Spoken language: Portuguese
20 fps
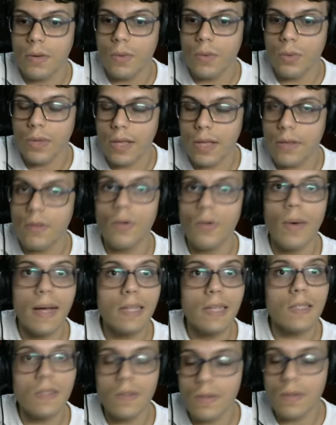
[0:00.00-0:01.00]
O dano não é
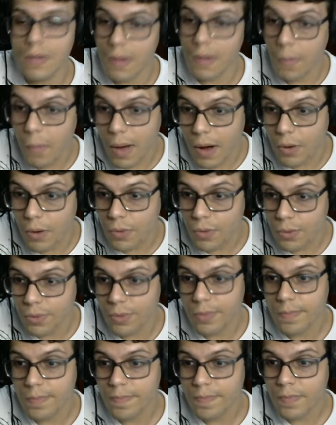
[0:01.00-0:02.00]
assim tão
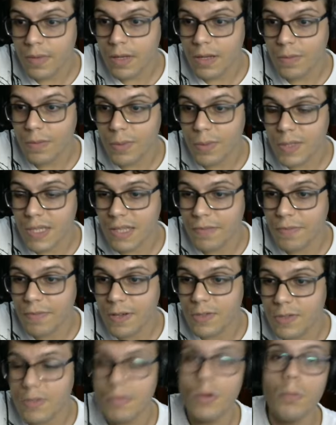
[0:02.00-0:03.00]
alto, e você ainda
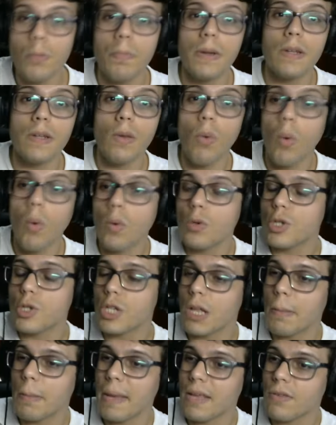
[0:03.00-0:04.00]
faz o inimigo perder o
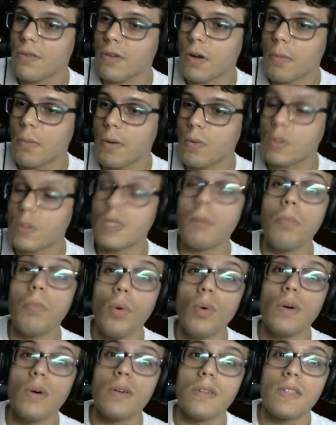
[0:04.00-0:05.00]
congelamento, que é uma coisa
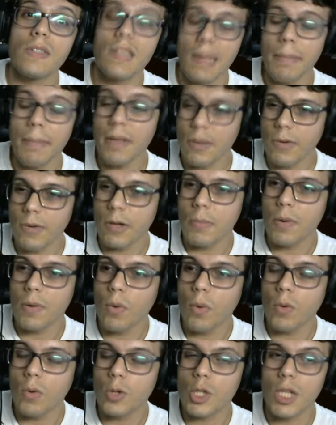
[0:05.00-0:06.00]
boa. Você quer manter o
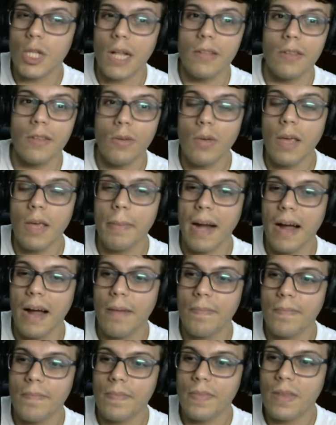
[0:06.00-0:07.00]
inimigo congelado e não
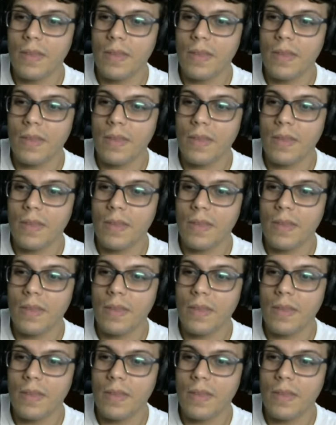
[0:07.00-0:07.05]
quebrar.